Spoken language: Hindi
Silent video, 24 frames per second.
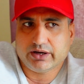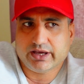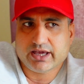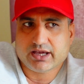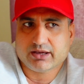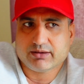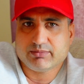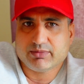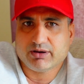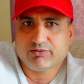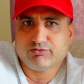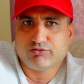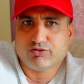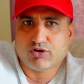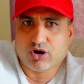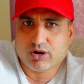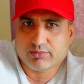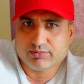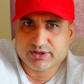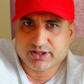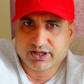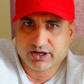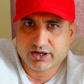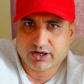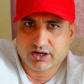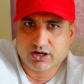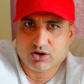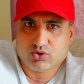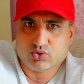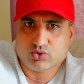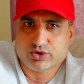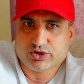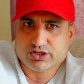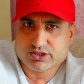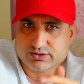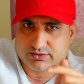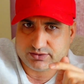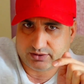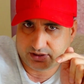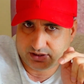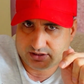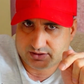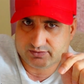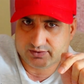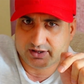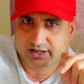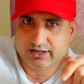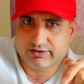एक मैं फॉर्म दे रहा हूँ इस
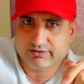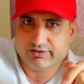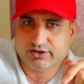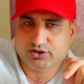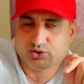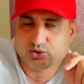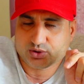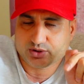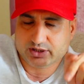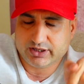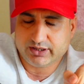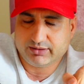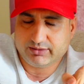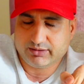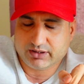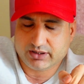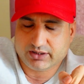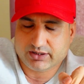इस वाली वीडियो की